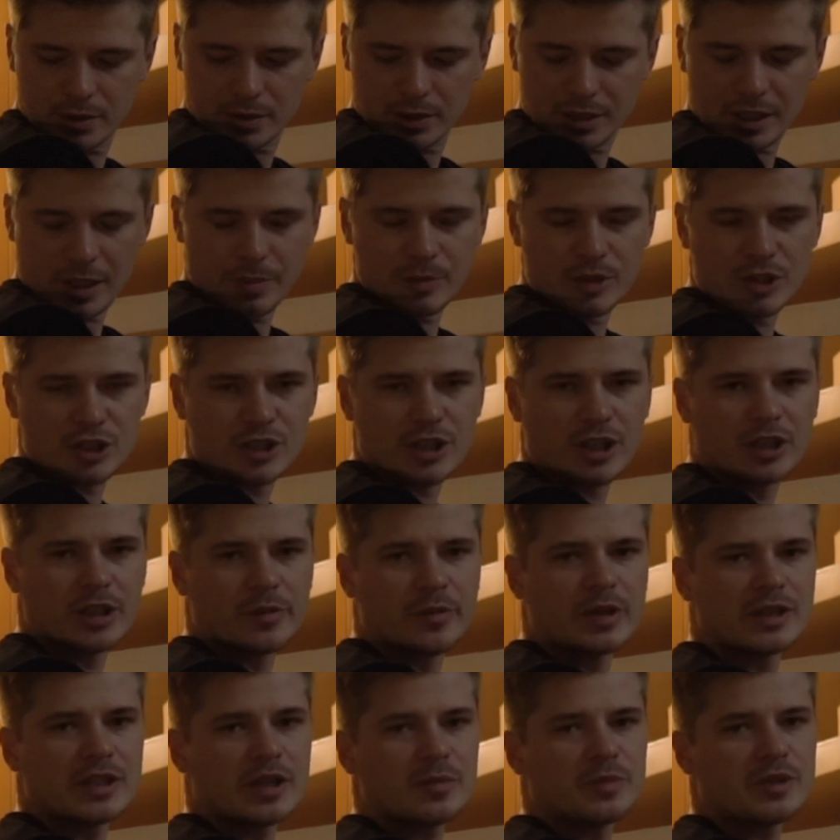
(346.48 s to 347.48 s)
Я мечтал об
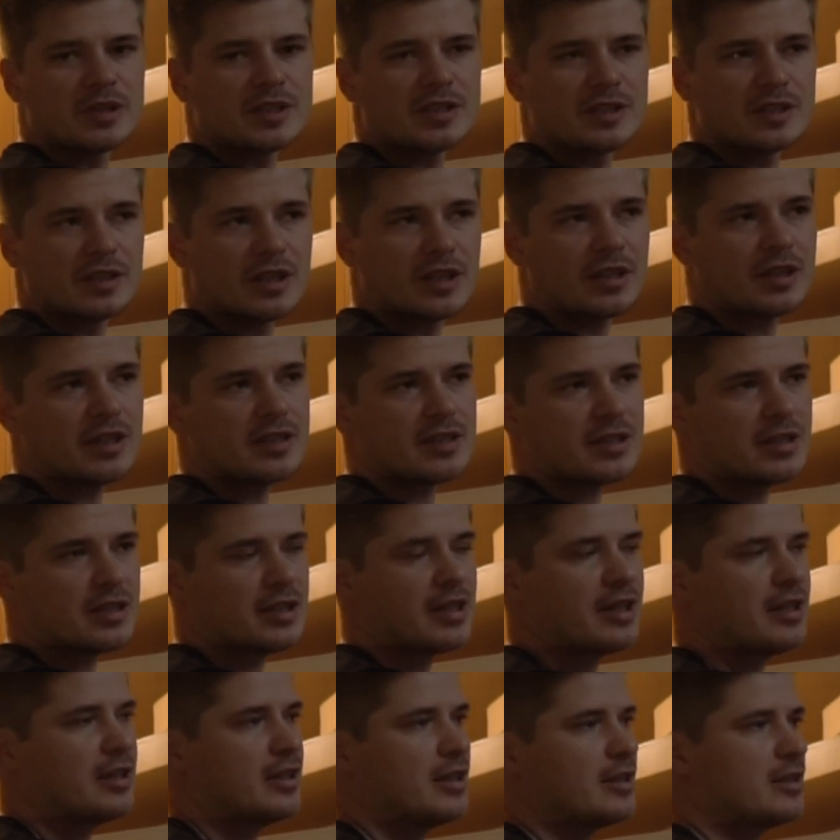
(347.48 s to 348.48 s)
этой пластинке
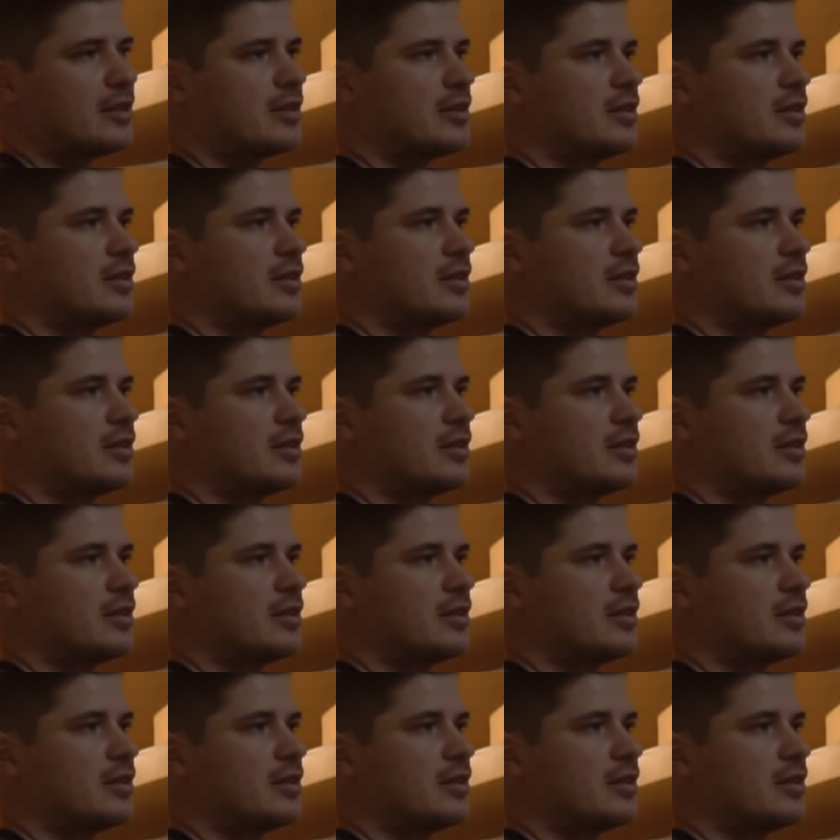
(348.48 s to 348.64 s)
несколько лет,